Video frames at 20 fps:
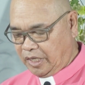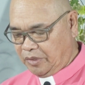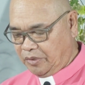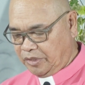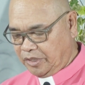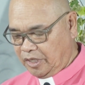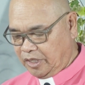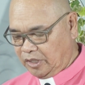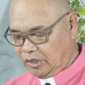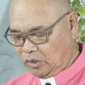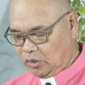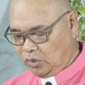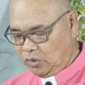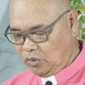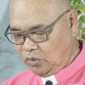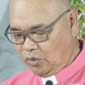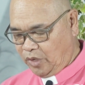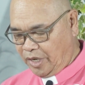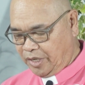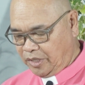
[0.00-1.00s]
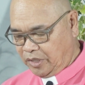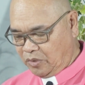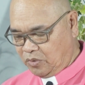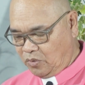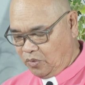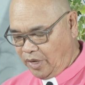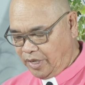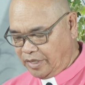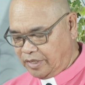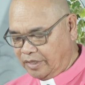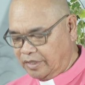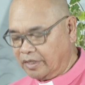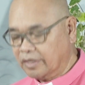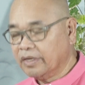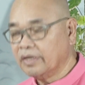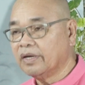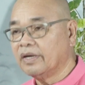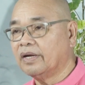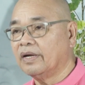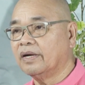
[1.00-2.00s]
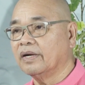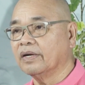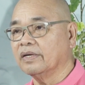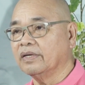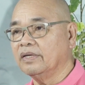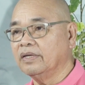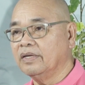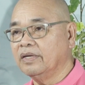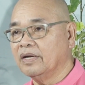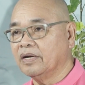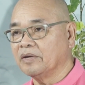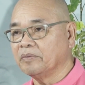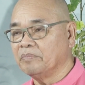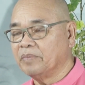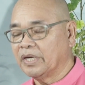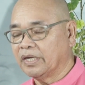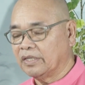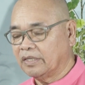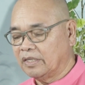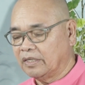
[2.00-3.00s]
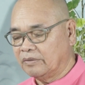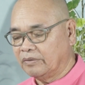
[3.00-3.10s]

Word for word: ingon nga gituluan ni Juan ang iyang mga